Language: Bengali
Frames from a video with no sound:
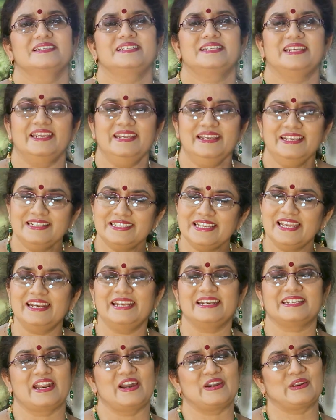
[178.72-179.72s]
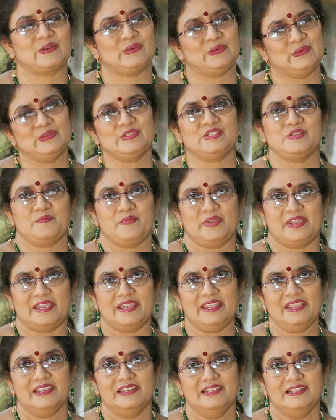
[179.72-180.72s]
সেই ছেলেটার খোঁজ
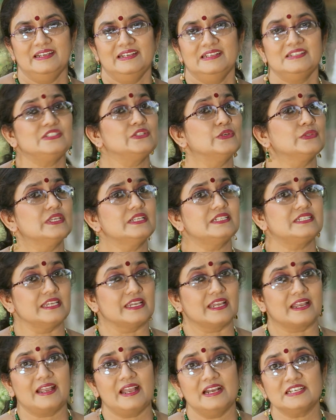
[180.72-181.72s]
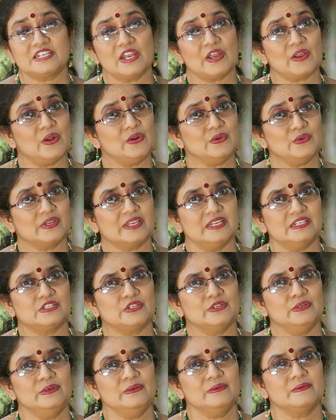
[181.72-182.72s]
পেয়ে যদি জিজ্ঞাসা করো
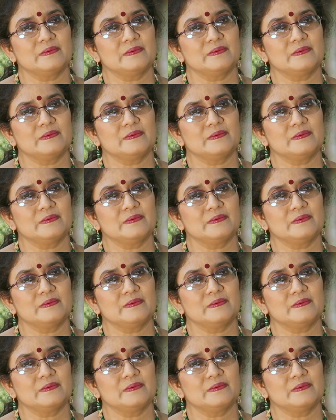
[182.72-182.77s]
কিছু